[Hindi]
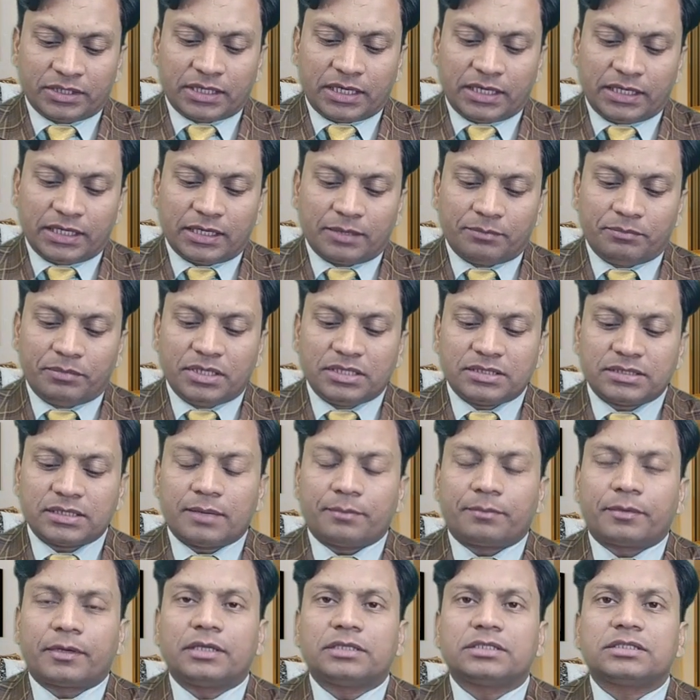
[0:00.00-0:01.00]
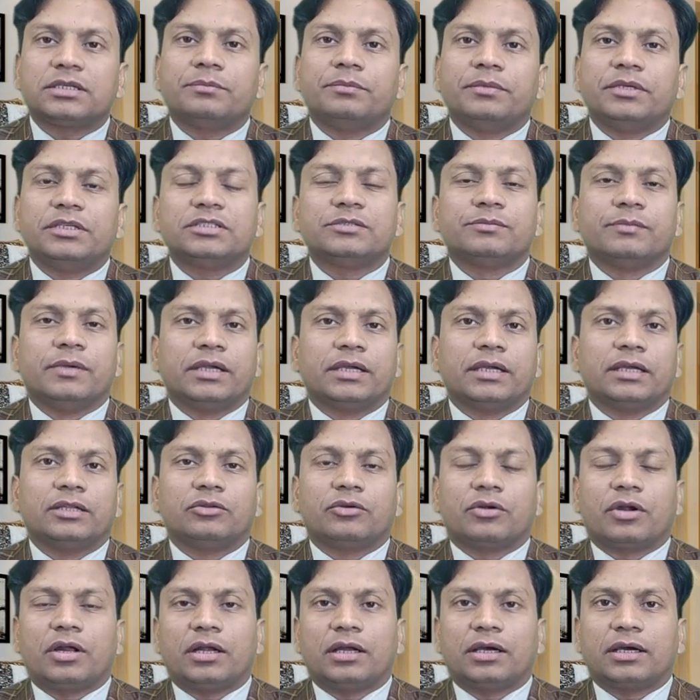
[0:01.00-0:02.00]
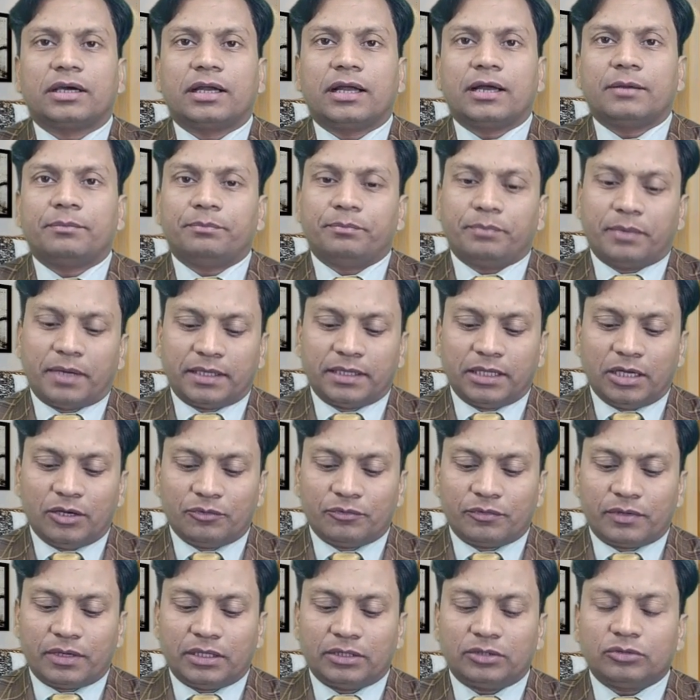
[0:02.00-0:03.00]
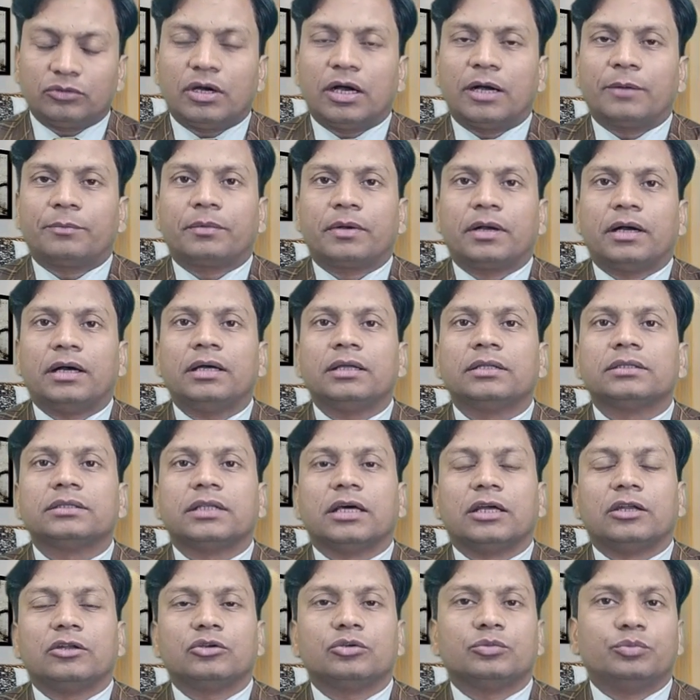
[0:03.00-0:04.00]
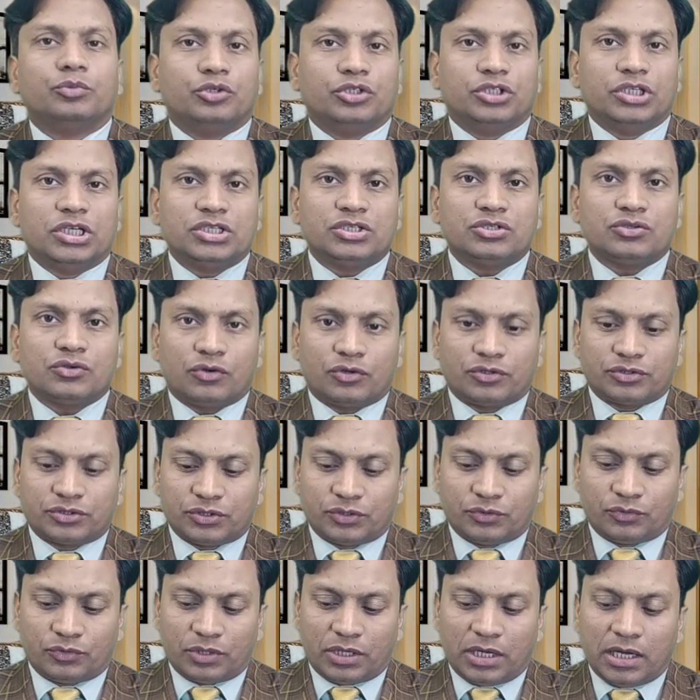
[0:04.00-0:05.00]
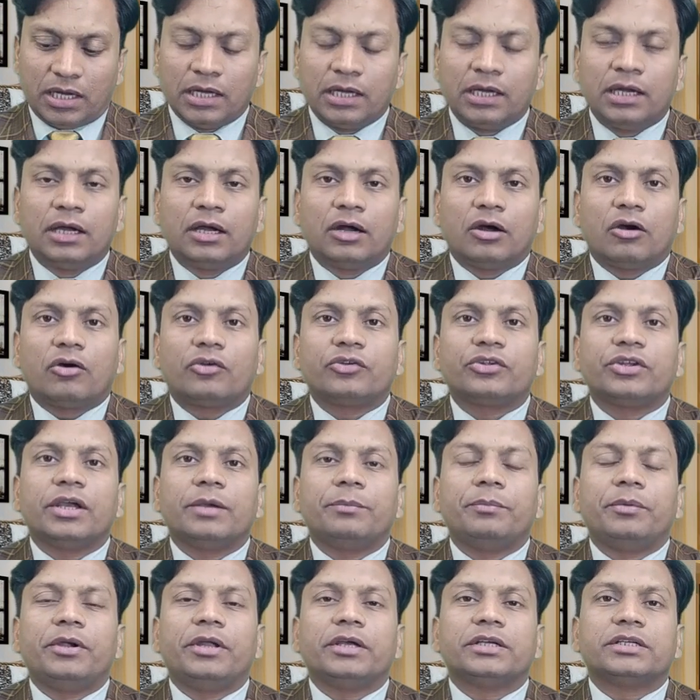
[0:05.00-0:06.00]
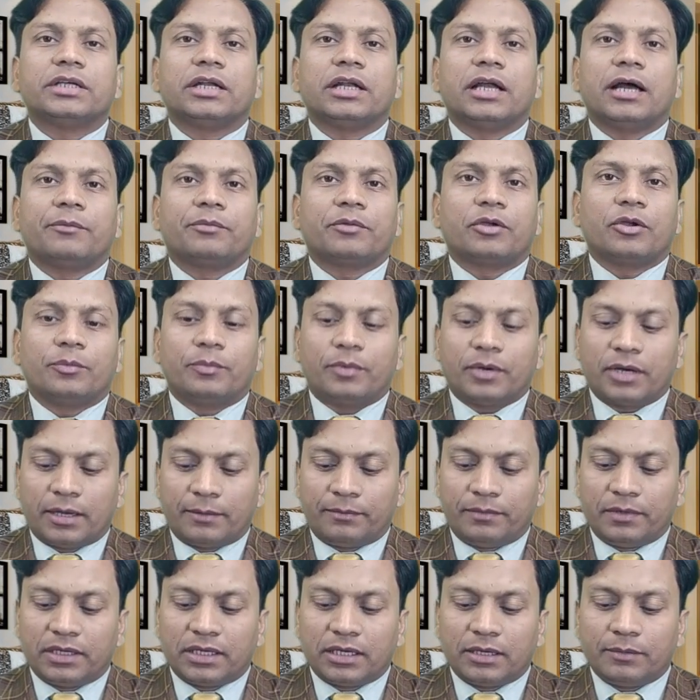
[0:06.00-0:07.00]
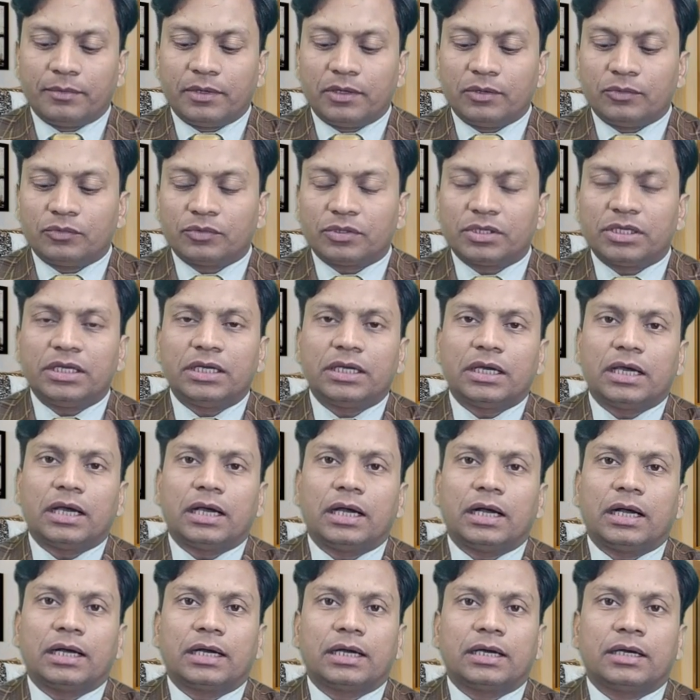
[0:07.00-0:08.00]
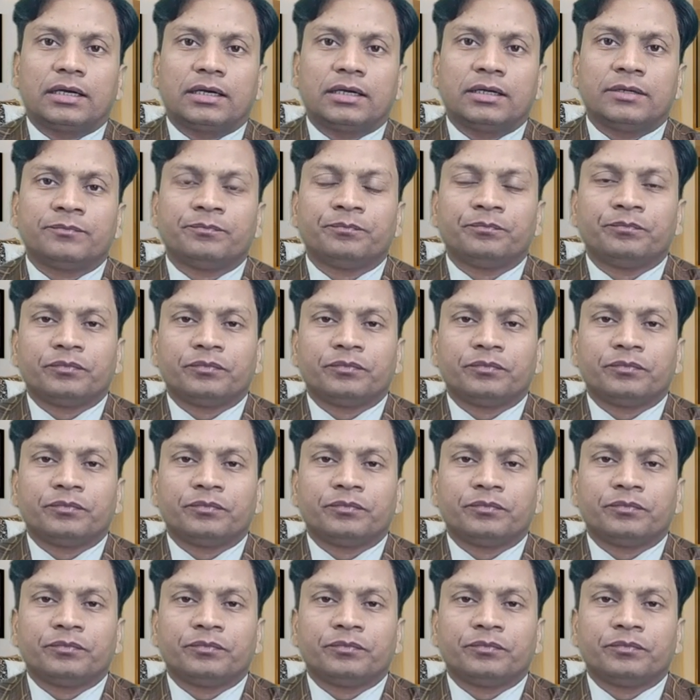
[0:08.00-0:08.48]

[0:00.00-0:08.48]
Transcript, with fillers: यानी कि 20 अप्रैल से 20 मई के दौरान अगर आप पैदा हुए हैं तो आपका ताल्लुक़ बुर्ज सौर से होगा और ये प्रडिक्शन आपके ऊपर एप्लीकेबल होंगी अगर